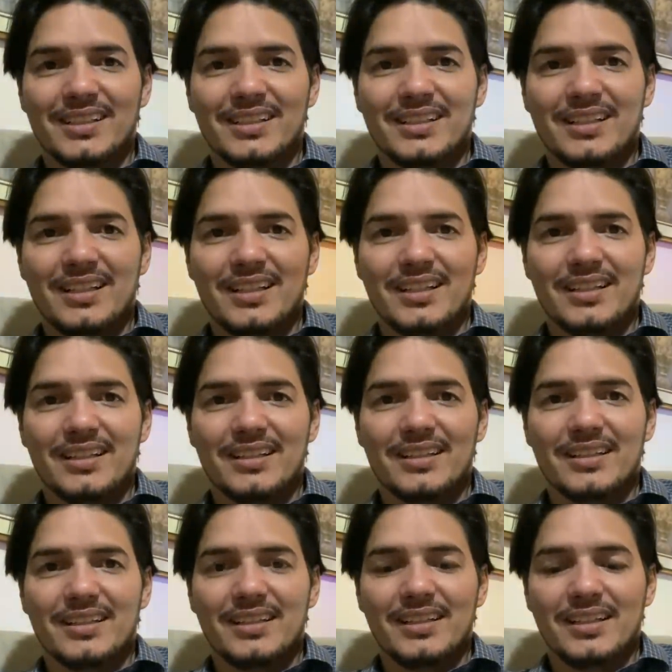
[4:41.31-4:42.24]
Né?
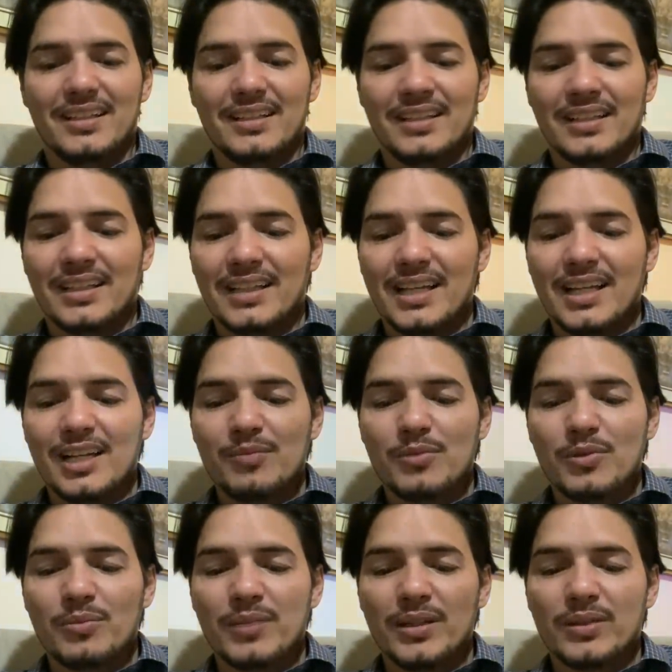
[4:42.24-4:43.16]
Naquele
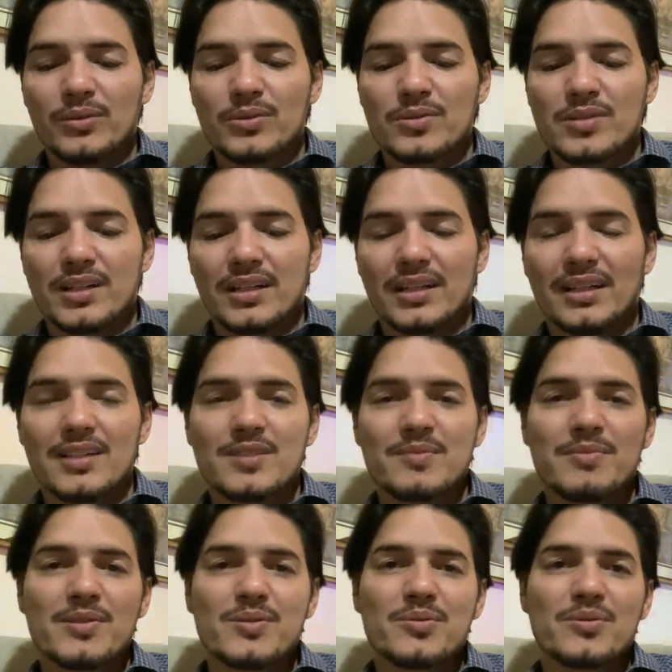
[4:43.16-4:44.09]
momento, se
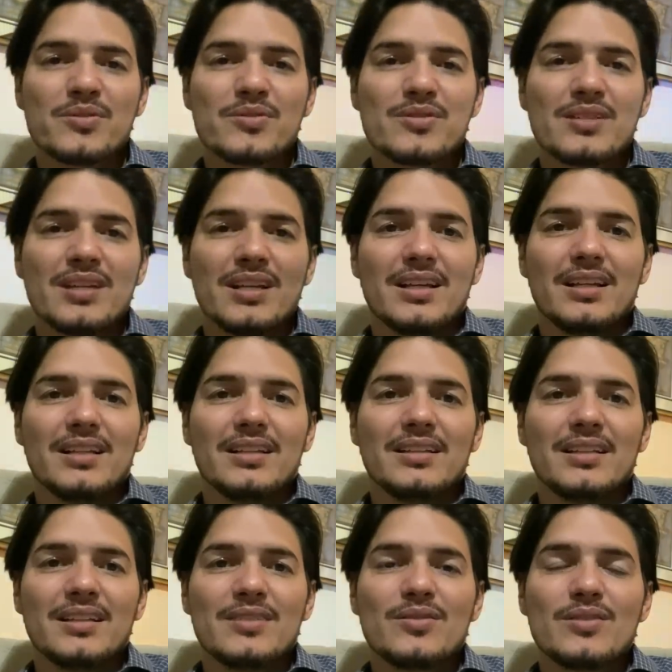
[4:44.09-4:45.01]
aquelas pessoas
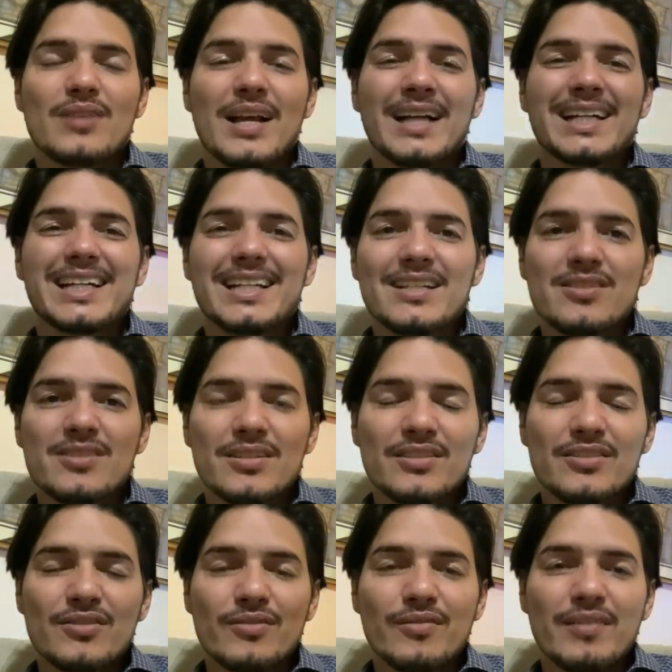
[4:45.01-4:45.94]
né,
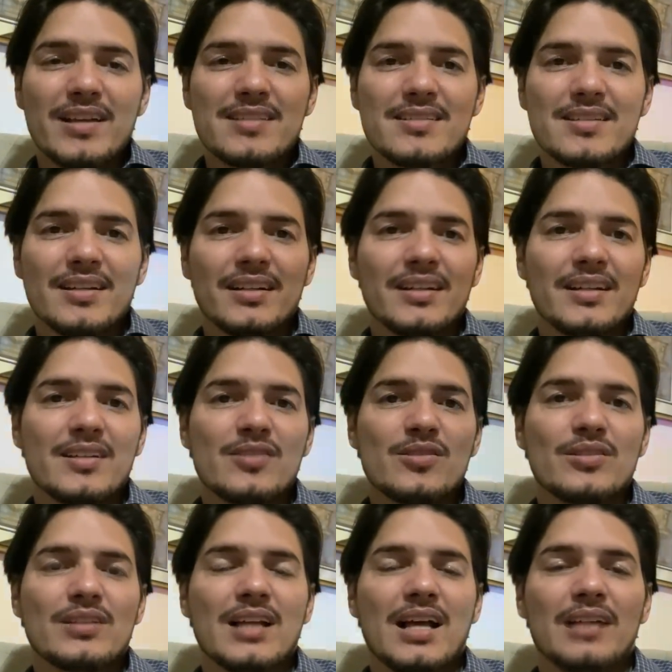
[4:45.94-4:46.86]
acredit tivessem
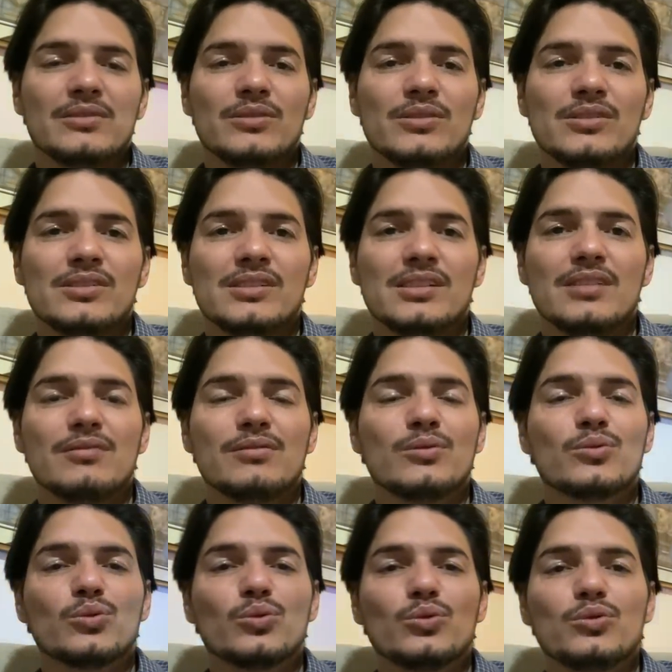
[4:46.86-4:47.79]
acreditado em
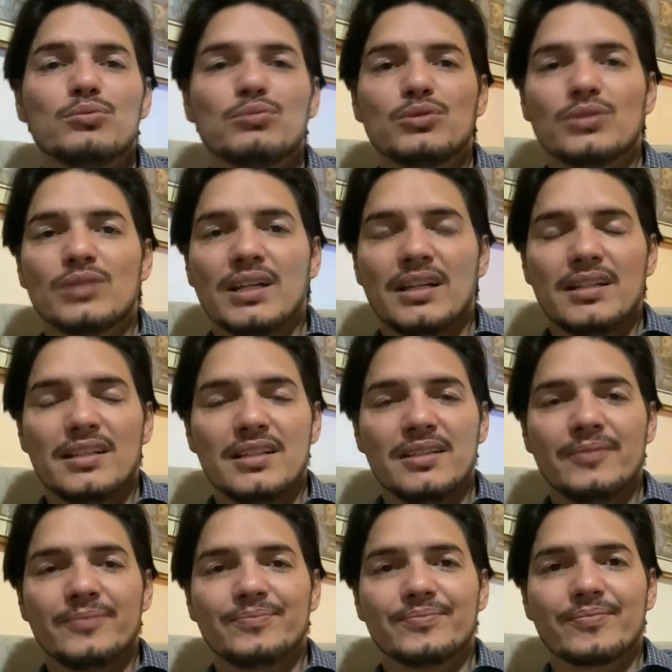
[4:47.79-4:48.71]
Estevão, tudo
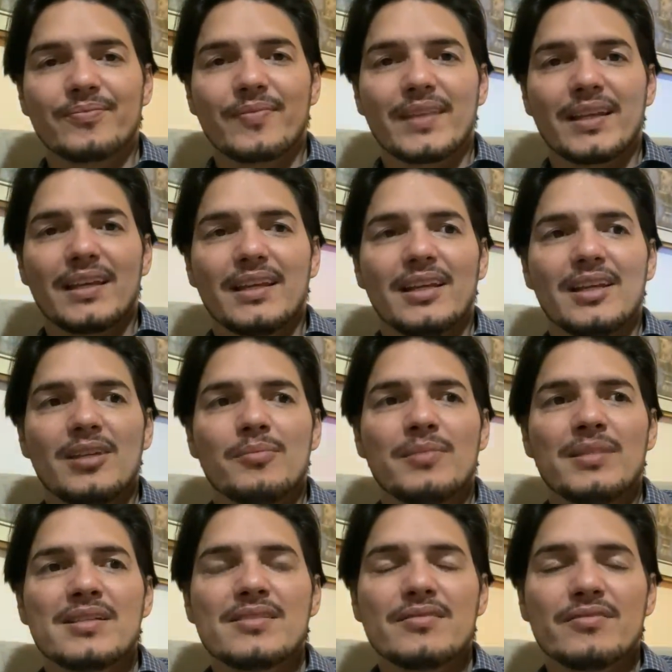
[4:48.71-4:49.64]
mudaria.
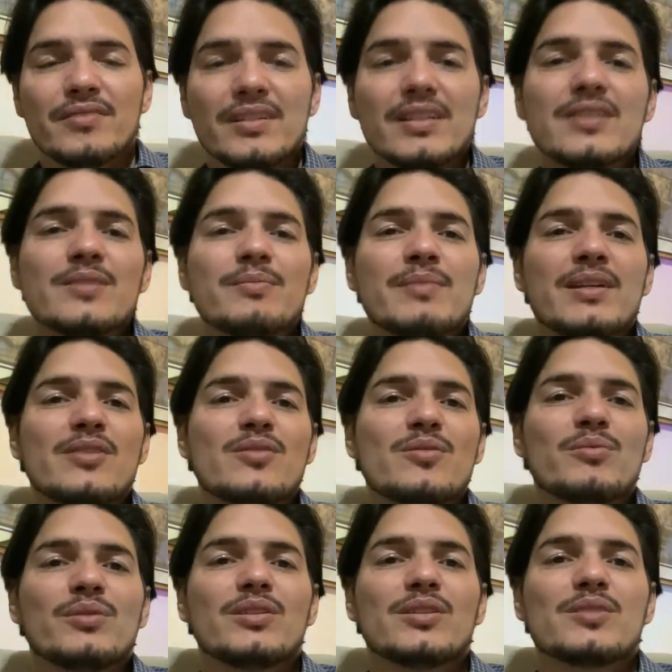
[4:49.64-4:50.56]
Mas
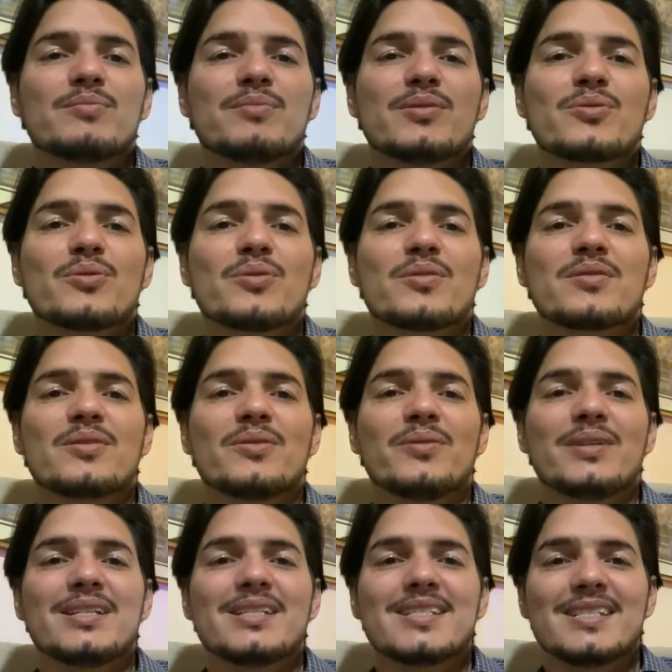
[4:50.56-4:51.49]
infelizmente muitas pessoas são
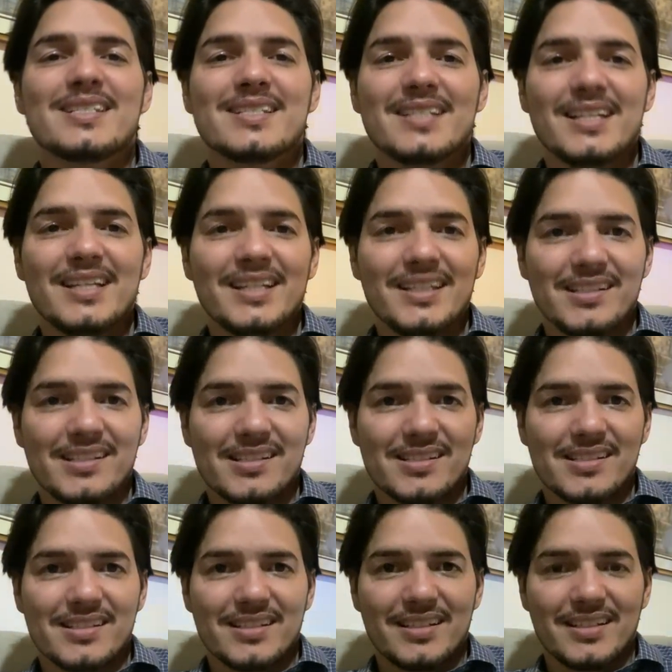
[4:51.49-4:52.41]
resistentes.